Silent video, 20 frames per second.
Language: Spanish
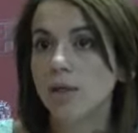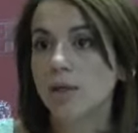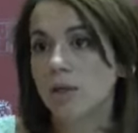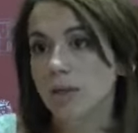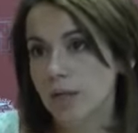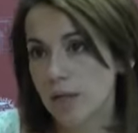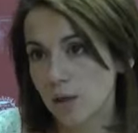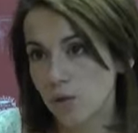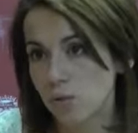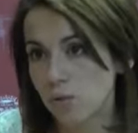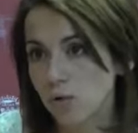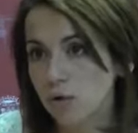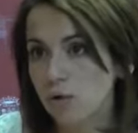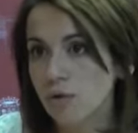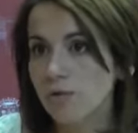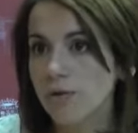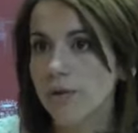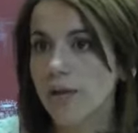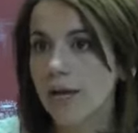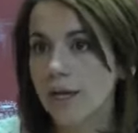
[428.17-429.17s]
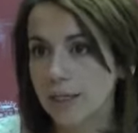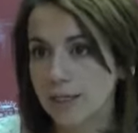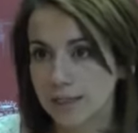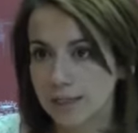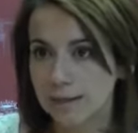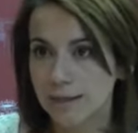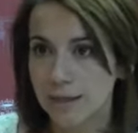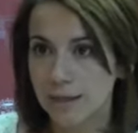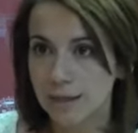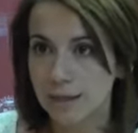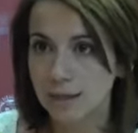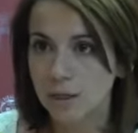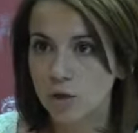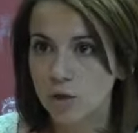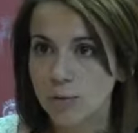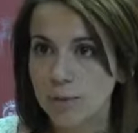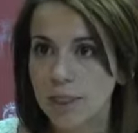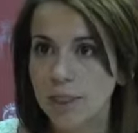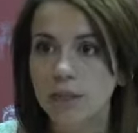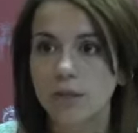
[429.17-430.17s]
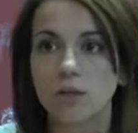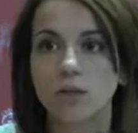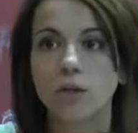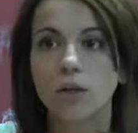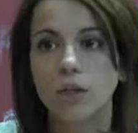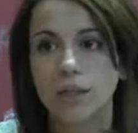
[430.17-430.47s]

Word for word: que algunos concejales que están en el gobierno